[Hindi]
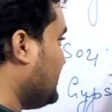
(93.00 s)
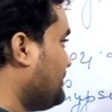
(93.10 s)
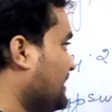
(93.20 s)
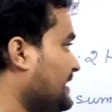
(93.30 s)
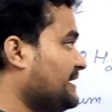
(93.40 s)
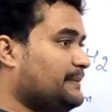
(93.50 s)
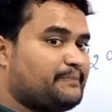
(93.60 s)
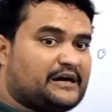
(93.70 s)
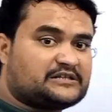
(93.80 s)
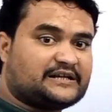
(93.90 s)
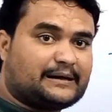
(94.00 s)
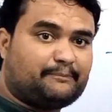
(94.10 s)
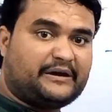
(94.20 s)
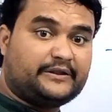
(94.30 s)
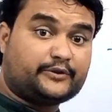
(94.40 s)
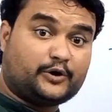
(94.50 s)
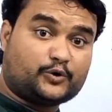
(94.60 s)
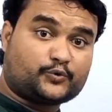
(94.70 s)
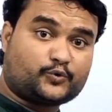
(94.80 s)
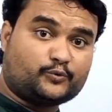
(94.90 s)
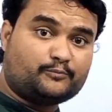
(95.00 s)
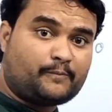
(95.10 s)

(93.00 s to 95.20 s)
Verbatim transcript: क्या बनाएंगे प्लास्टर ऑफ पेरिस और सुनो